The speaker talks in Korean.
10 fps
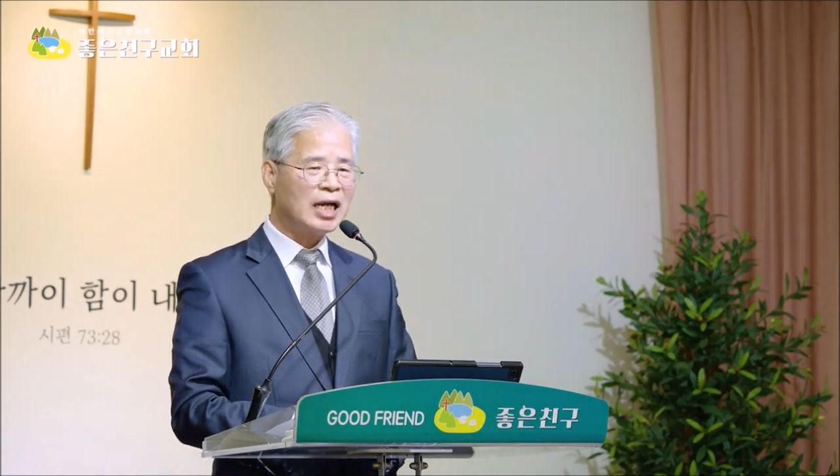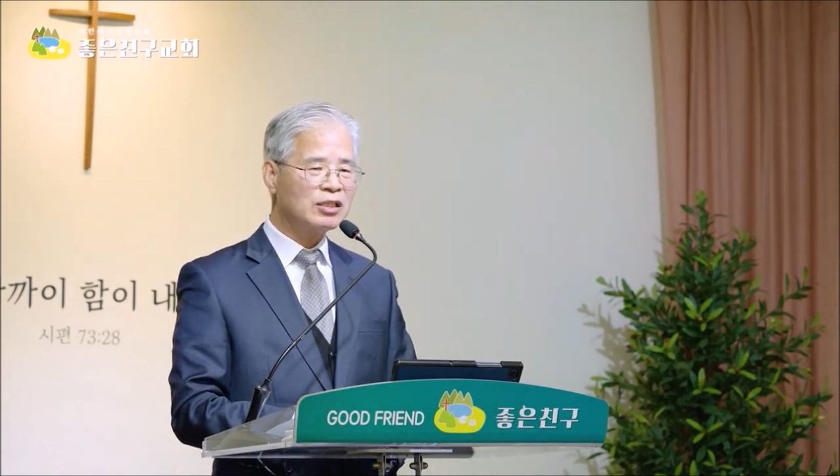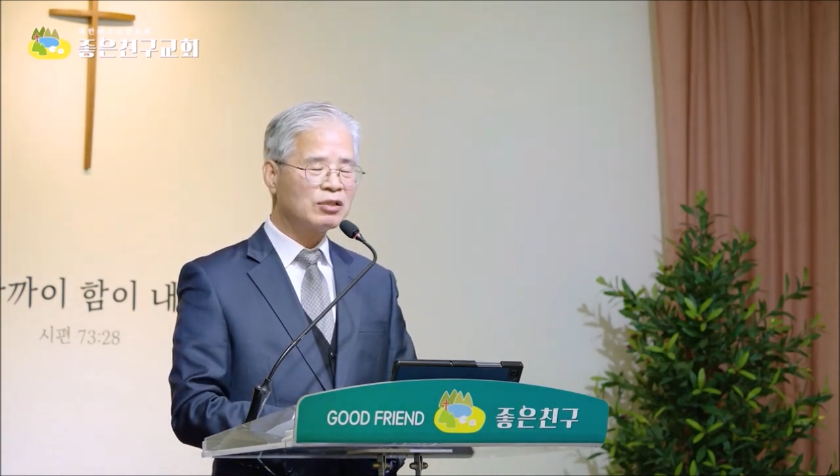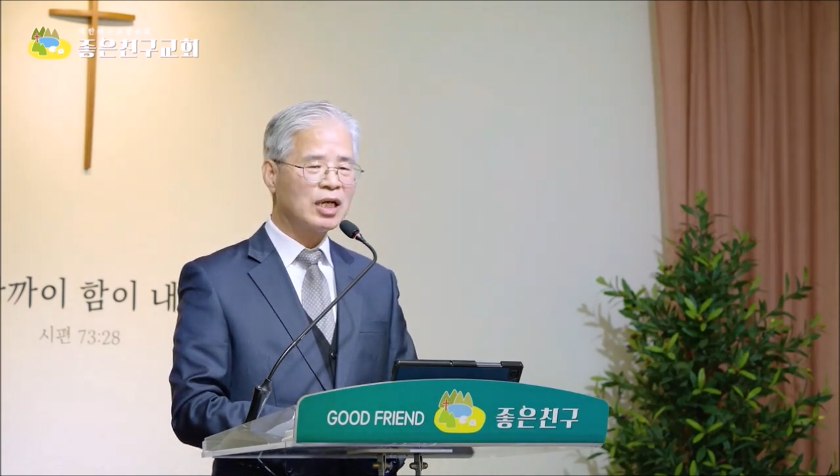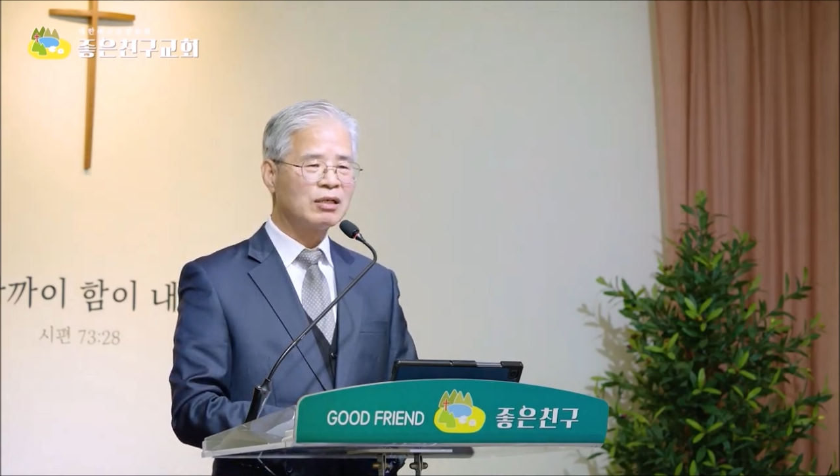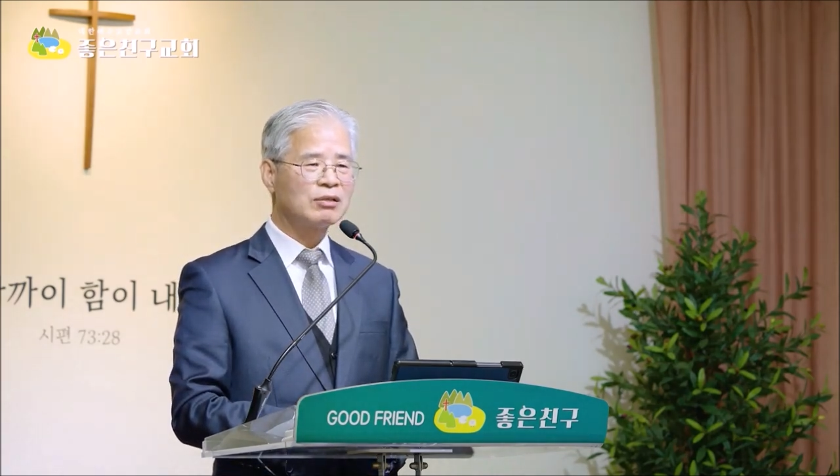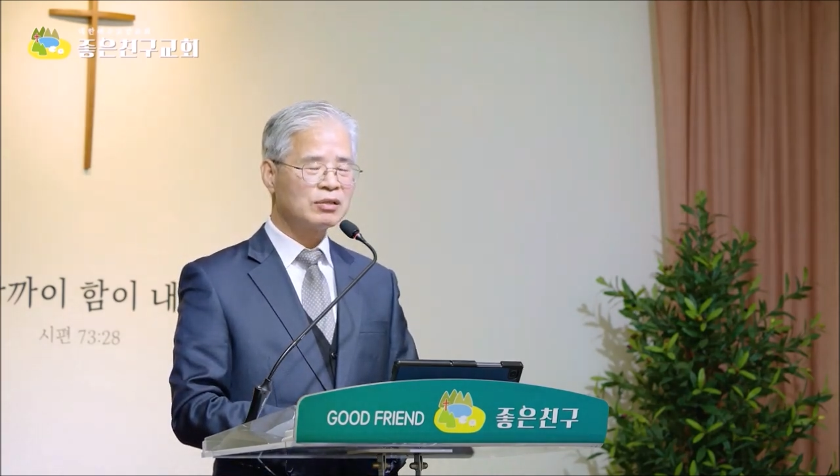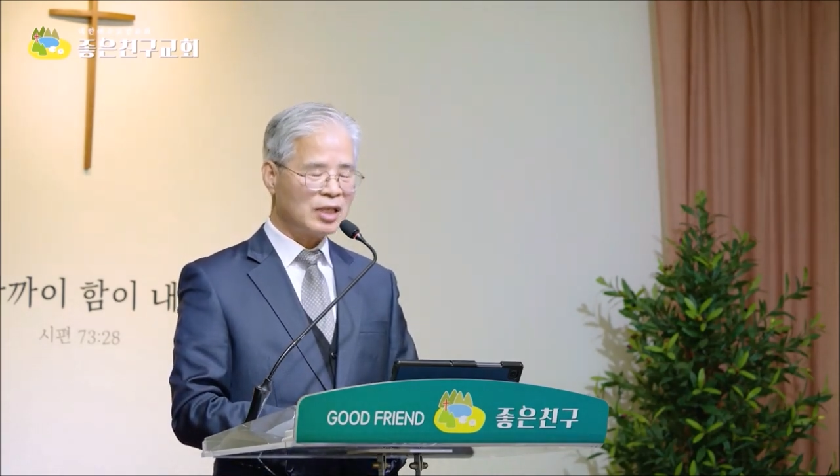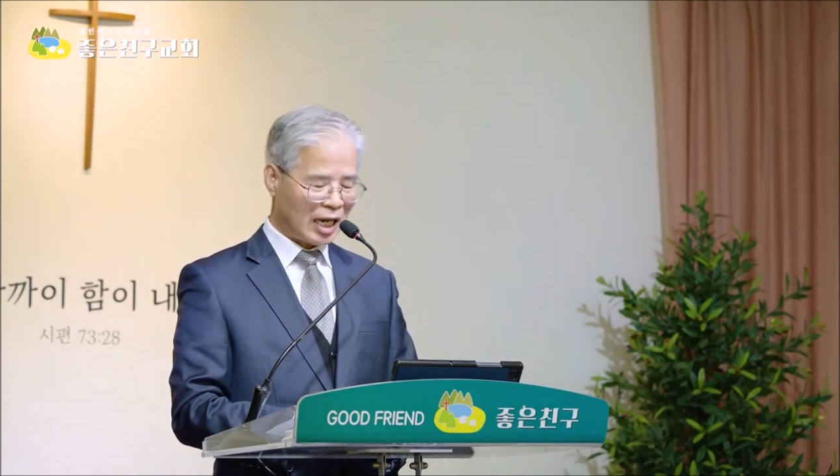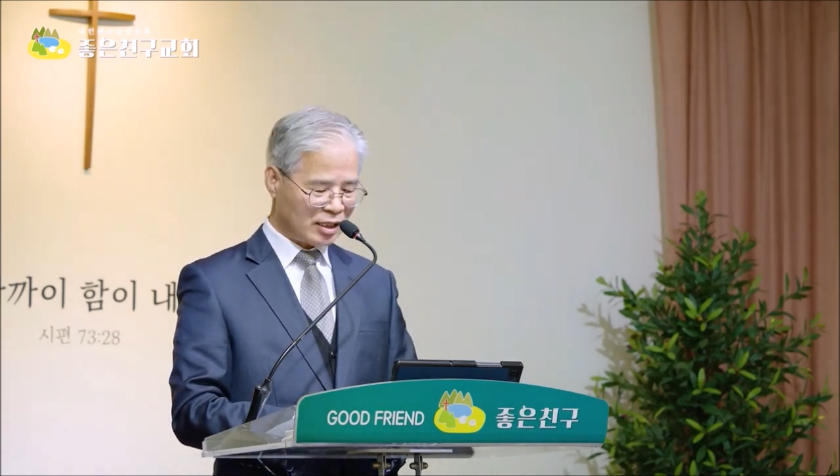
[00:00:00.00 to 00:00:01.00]
잘 전하는
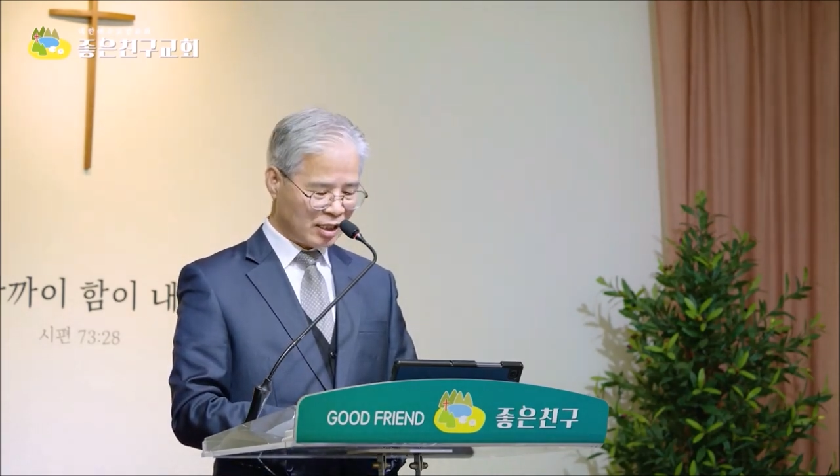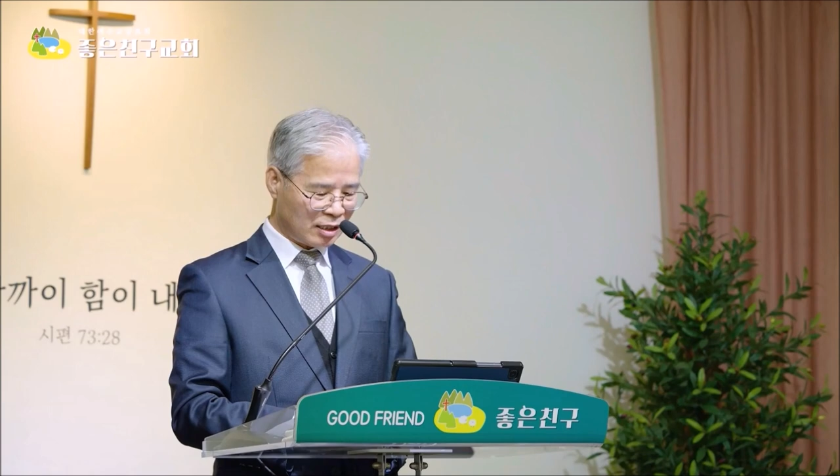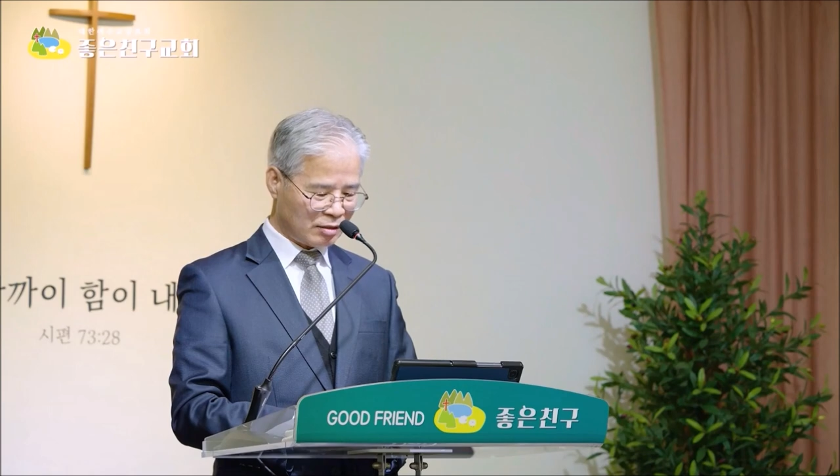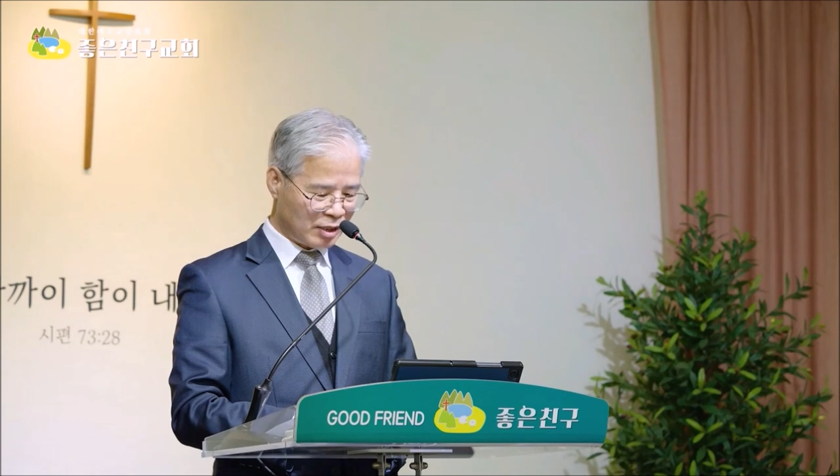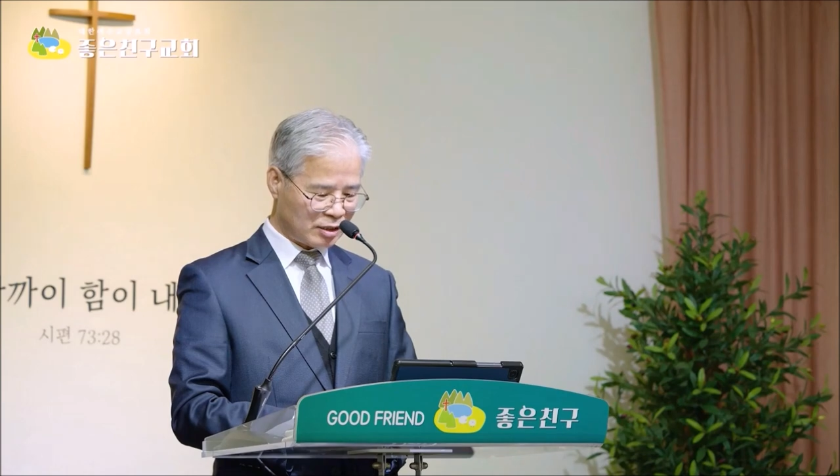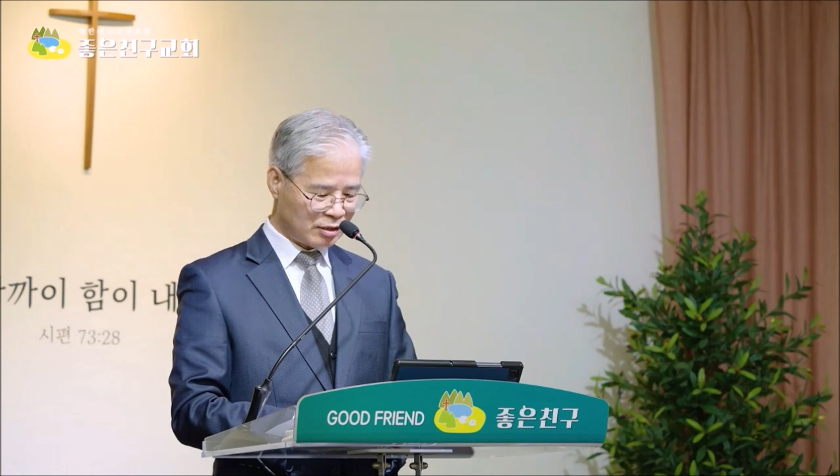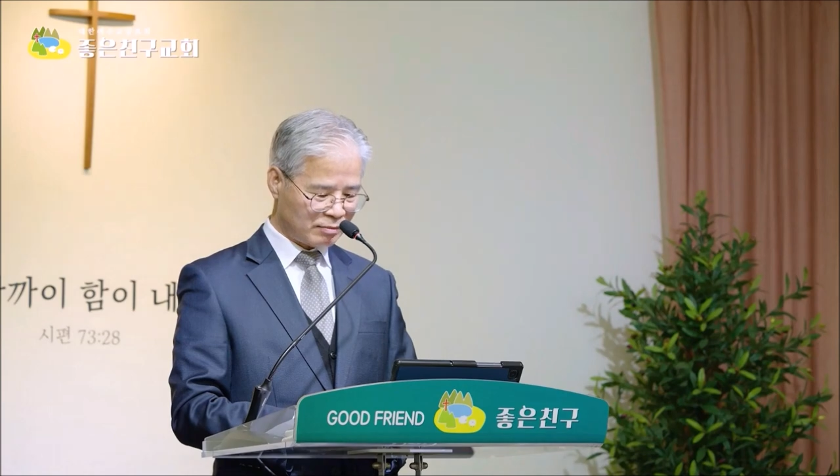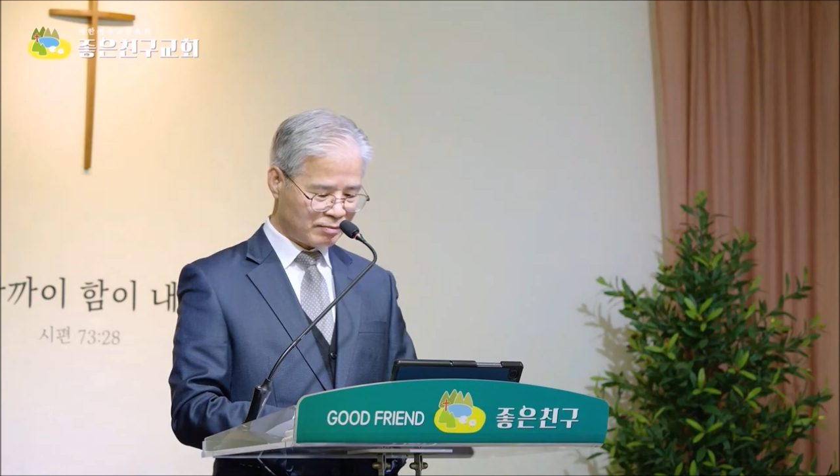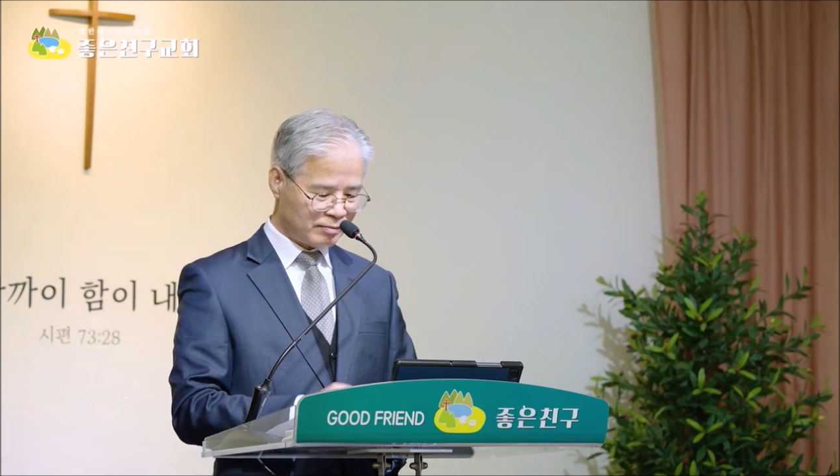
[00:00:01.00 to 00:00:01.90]
것은 아니다. 그 말이죠.